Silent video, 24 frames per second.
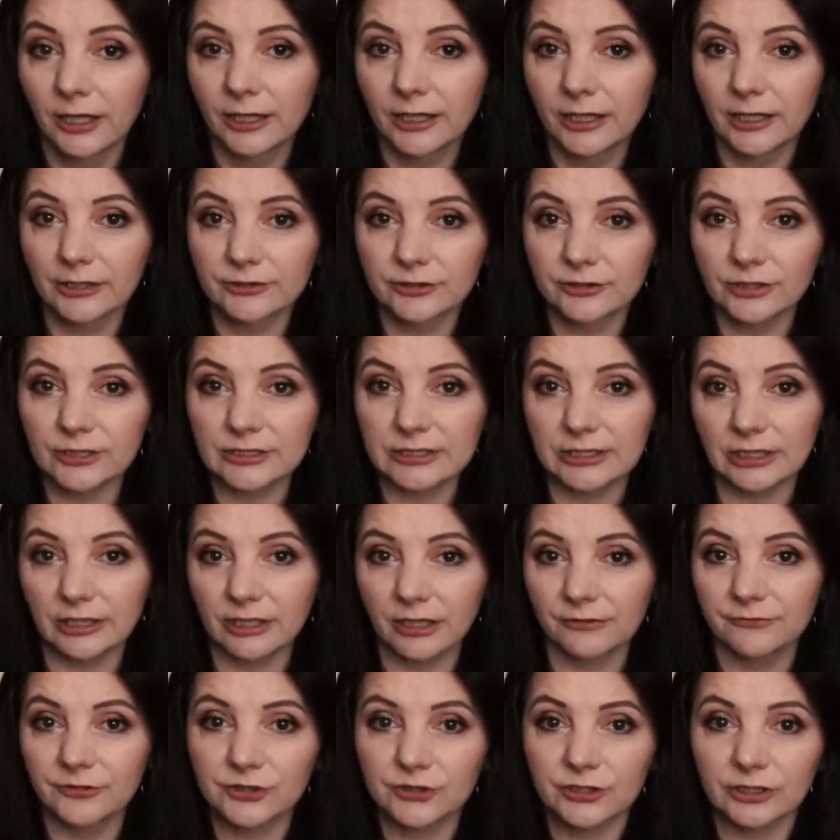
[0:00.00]
E, to jest
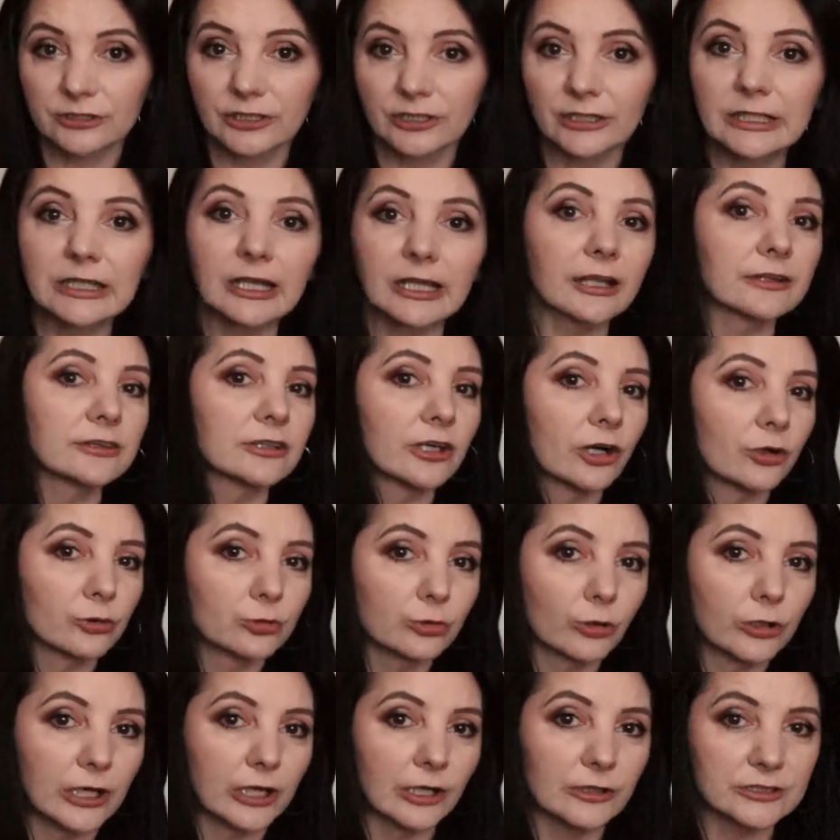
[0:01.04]
taka, wiecie, delikatna,
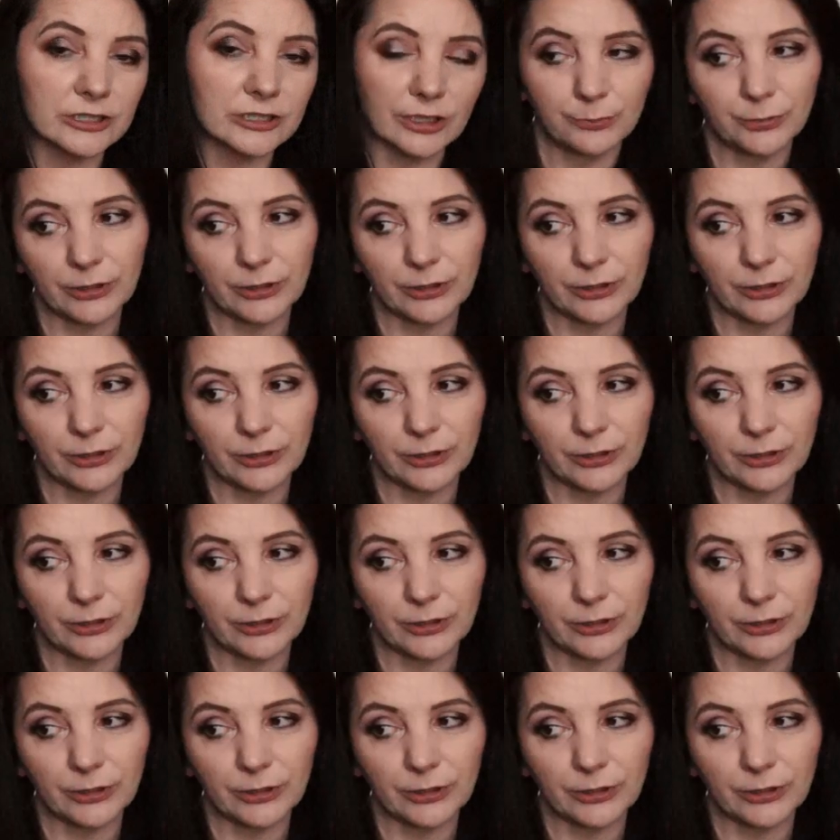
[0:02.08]
otulająca